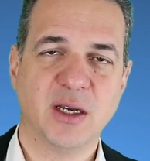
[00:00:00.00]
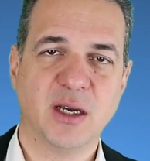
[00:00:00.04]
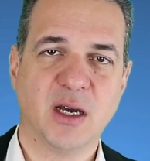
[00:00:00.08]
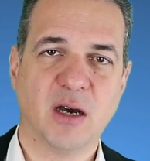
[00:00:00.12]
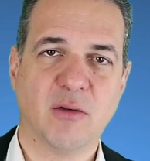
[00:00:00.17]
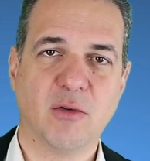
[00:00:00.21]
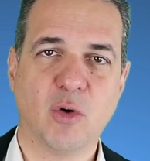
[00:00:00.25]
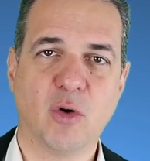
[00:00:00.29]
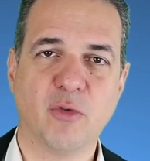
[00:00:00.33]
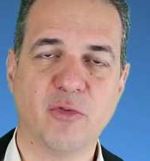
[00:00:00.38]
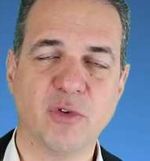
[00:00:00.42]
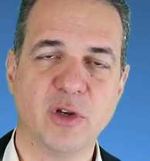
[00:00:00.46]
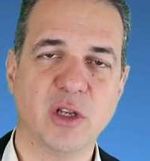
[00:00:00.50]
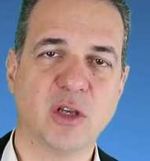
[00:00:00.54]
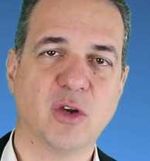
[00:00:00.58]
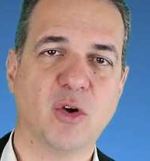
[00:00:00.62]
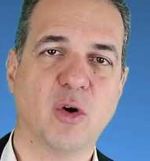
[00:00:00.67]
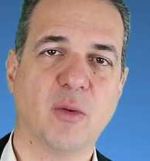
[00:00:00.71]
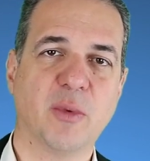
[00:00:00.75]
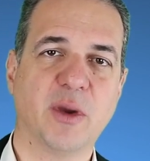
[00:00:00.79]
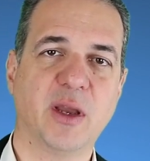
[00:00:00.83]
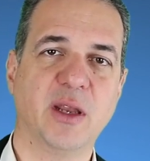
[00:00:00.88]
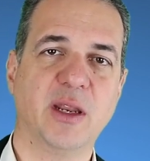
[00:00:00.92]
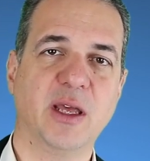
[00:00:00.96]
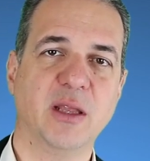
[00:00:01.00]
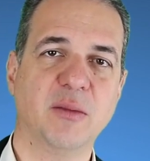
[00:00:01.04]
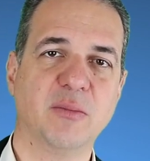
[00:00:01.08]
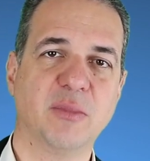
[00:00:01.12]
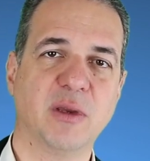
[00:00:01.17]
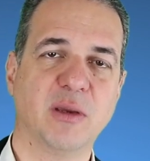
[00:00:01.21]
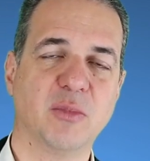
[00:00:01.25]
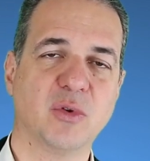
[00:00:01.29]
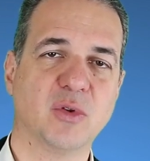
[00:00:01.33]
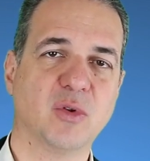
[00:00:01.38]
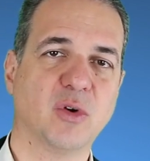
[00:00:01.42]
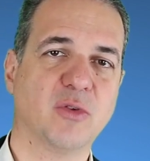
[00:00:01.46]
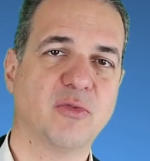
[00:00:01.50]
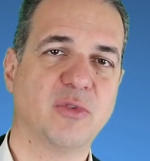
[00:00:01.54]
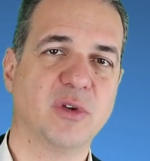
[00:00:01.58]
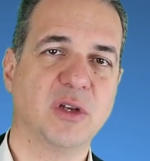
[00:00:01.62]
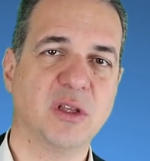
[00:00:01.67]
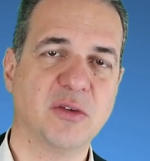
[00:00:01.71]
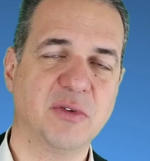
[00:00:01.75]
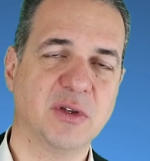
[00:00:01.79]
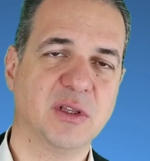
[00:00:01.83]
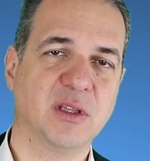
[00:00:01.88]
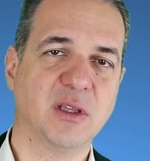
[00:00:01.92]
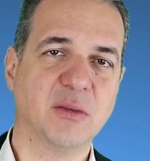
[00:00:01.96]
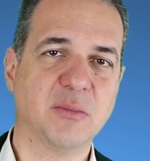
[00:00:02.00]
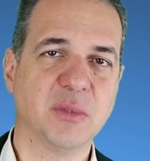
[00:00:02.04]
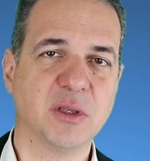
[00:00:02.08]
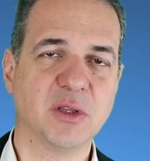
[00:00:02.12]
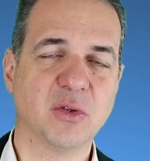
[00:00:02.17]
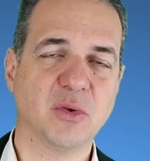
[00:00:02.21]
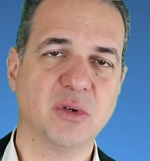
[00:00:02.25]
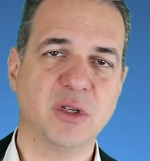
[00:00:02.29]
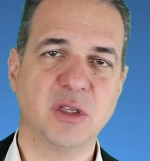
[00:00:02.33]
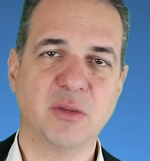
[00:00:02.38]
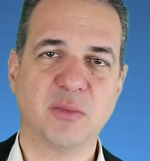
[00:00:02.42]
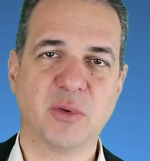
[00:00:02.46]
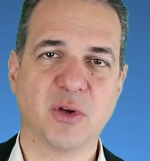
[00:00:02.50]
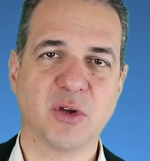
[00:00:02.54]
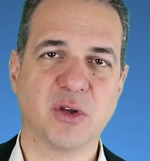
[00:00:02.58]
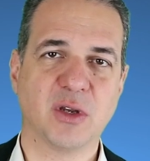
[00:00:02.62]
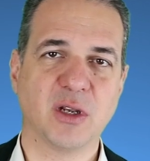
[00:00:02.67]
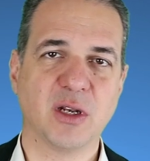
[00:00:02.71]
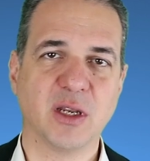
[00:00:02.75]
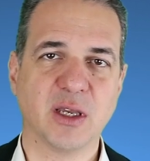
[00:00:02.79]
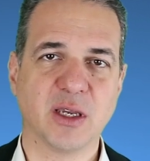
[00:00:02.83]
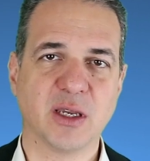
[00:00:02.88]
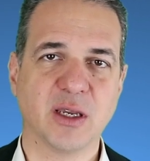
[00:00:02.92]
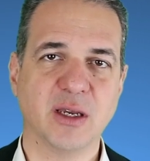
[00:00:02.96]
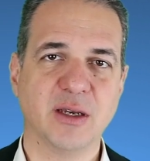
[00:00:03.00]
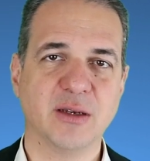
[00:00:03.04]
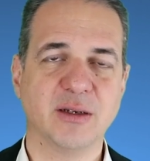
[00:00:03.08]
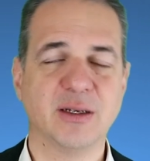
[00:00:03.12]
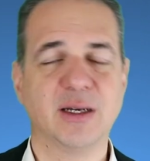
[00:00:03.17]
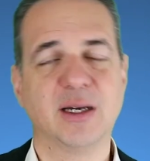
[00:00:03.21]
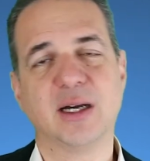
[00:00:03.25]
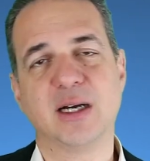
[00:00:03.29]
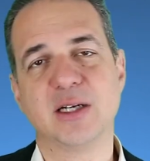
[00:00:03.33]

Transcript: Aber hoffentlich kommt kein Erdbeben und hoffentlich wird der Beton nicht bröckelig, ja.